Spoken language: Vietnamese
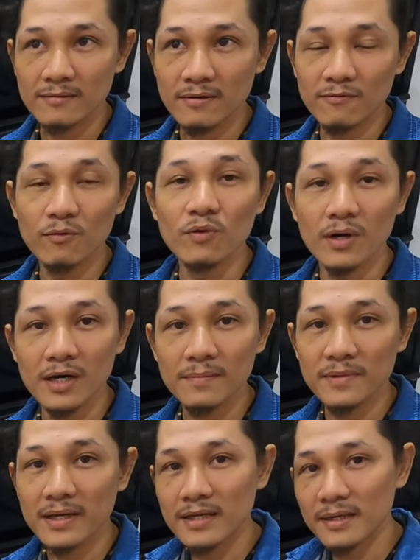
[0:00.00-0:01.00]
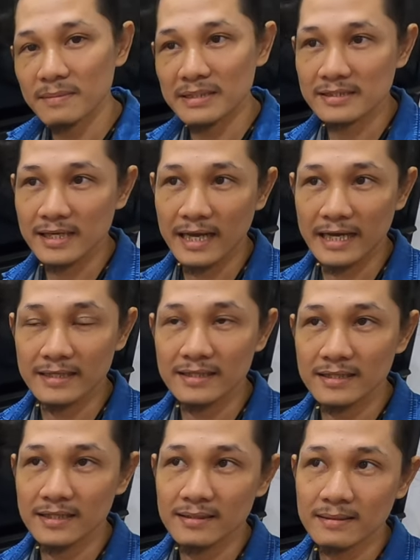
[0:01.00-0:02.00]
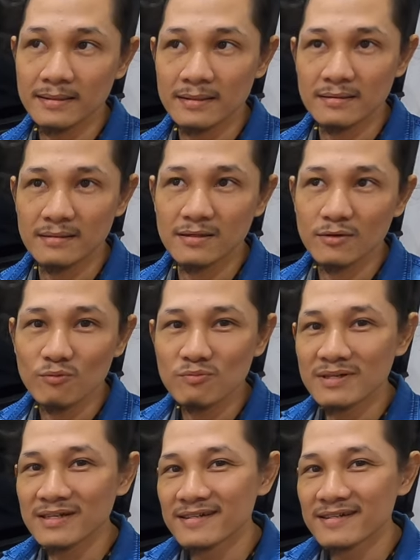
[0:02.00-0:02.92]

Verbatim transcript: Ờ, phù hợp nhất để mình xài thì nó cũng